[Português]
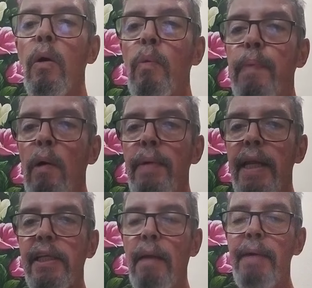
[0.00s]
O
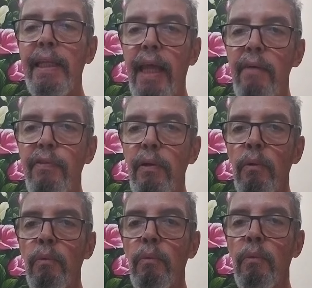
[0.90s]
Palmeiras também teve
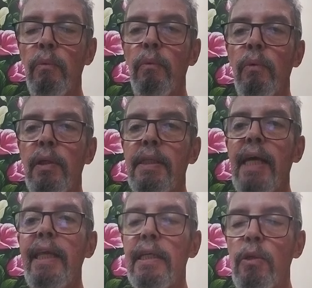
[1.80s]
um, o que
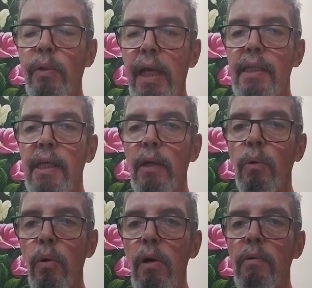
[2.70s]
seria seu terceiro
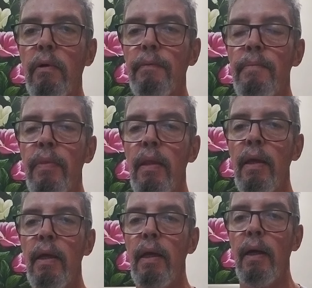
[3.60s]
gol,
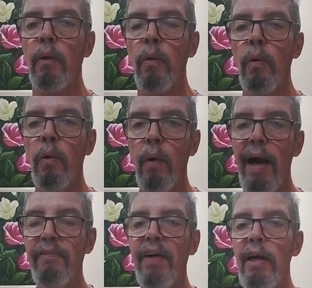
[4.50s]
com
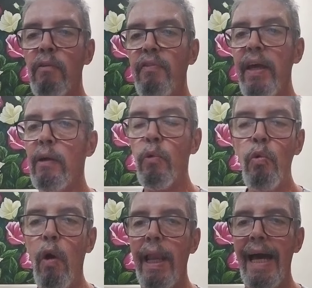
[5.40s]
Rafael Veiga, um
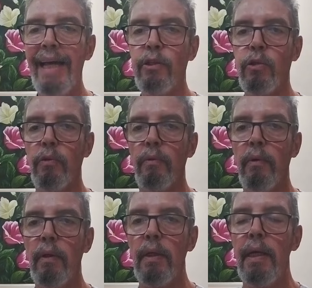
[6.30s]
golaço.
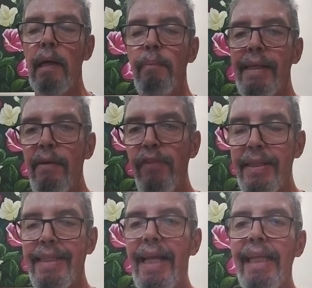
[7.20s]
Mas a
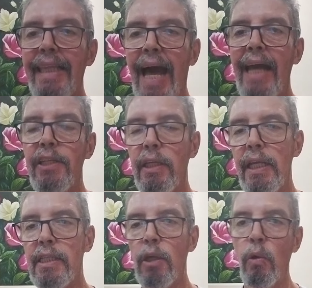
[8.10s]
facilidade
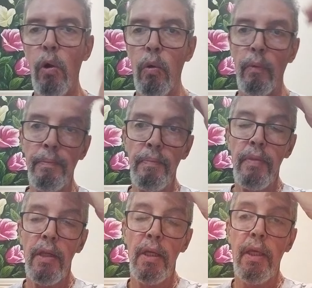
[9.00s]
nesse gol
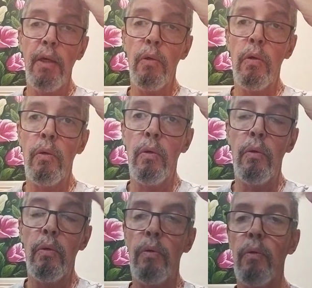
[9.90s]
que
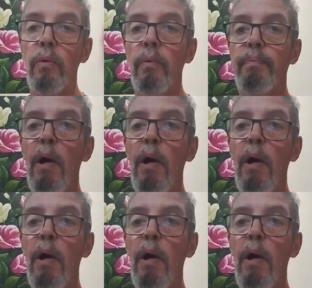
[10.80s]
o, o